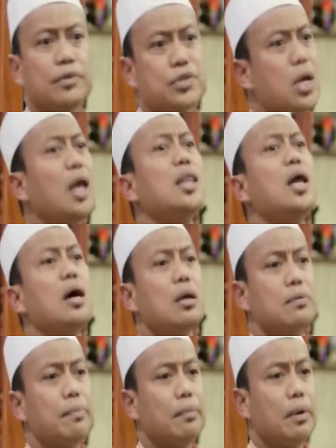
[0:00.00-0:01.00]
Insya Allah,
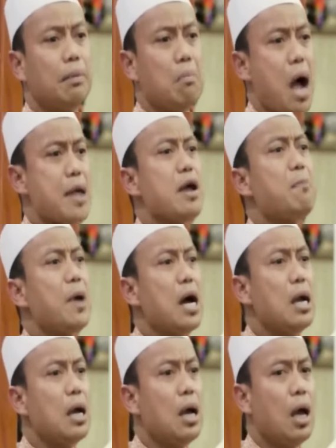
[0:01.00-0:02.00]
banyak
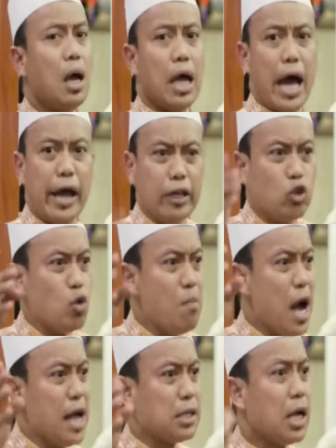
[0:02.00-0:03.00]
pahal. Eh, hari
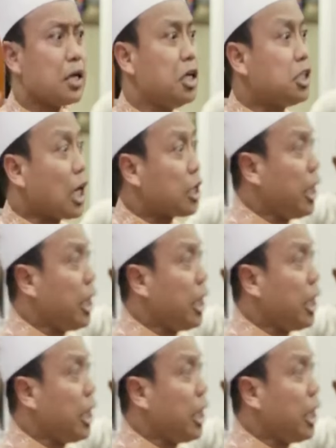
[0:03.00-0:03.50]
Jumat kita